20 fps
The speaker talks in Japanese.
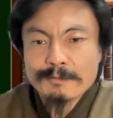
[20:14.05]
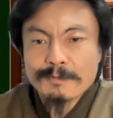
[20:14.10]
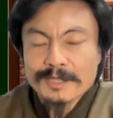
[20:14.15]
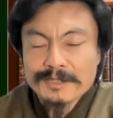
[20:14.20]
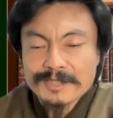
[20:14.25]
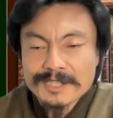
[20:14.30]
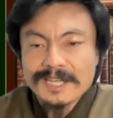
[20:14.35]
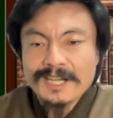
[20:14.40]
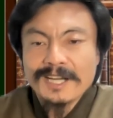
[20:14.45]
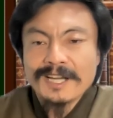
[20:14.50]
まあ、
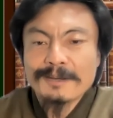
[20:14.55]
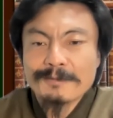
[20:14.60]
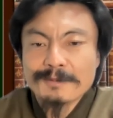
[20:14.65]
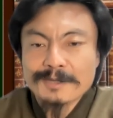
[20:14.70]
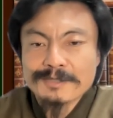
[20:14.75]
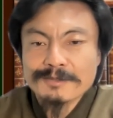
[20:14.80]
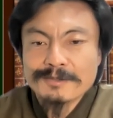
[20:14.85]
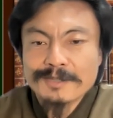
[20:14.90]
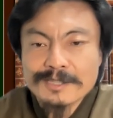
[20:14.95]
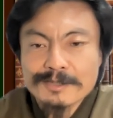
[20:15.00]
草生え
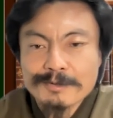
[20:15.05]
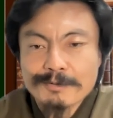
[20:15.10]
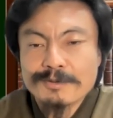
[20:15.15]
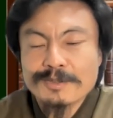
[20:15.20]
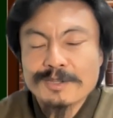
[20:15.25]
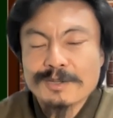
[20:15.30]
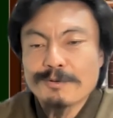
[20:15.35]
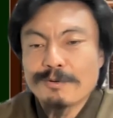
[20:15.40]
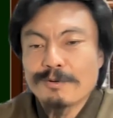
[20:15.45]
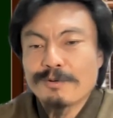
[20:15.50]
ますよねそ
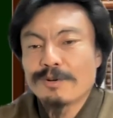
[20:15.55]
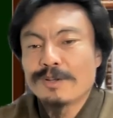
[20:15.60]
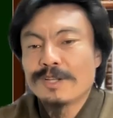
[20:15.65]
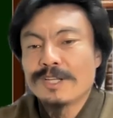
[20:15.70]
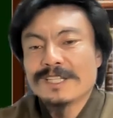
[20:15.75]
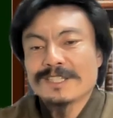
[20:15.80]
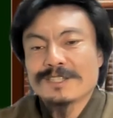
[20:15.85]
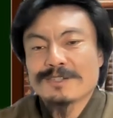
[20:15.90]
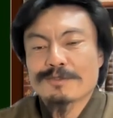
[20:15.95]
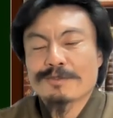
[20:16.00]
こにこう
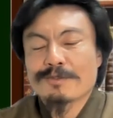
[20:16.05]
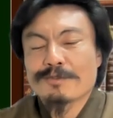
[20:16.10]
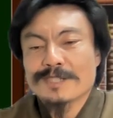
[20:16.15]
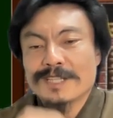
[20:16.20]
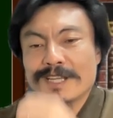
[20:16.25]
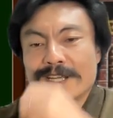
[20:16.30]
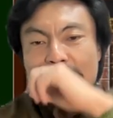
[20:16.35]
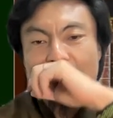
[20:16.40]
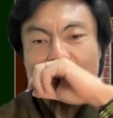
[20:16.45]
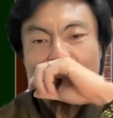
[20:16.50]
除草
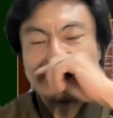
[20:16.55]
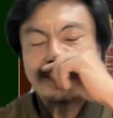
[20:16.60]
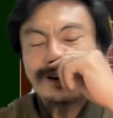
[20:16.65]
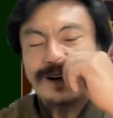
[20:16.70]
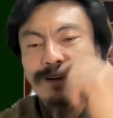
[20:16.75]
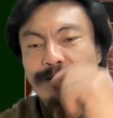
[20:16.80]
剤を、